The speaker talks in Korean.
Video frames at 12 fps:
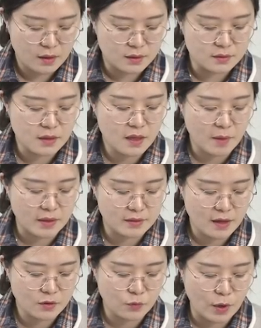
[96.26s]
그때
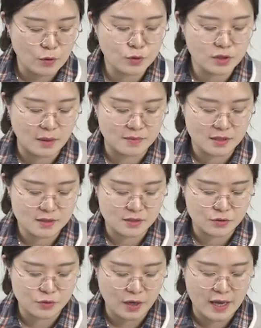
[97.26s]
만난 외국인
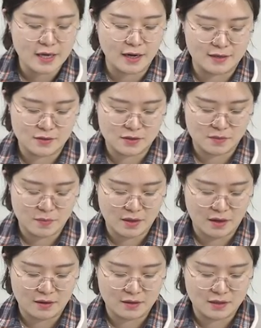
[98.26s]
남자친구 A가
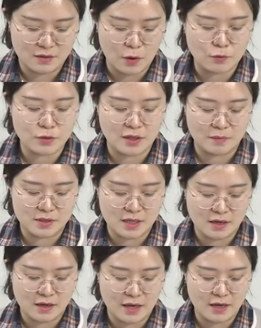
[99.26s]
있었습니다. 이 외국인
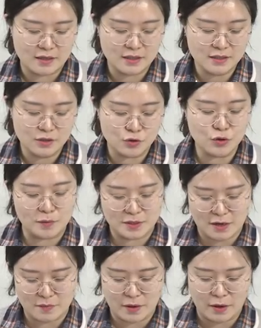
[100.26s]
남자 A는 유럽
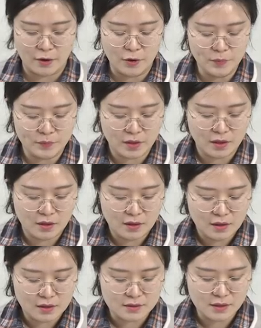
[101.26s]
사람이에요.
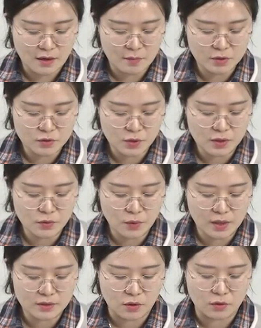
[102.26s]
그 사람은
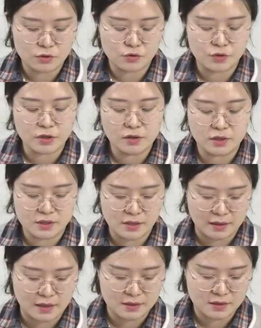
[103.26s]
최소한 저를 죽이려 들진
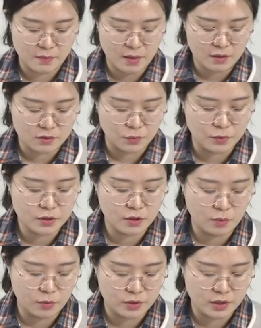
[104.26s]
않았지만
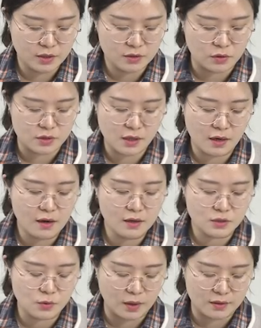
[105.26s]
돌이켜보니 저를
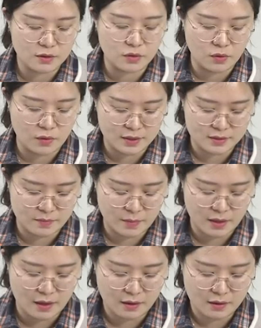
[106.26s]
사랑하지도 않았던 것
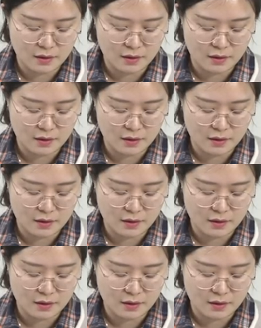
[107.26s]
같습니다.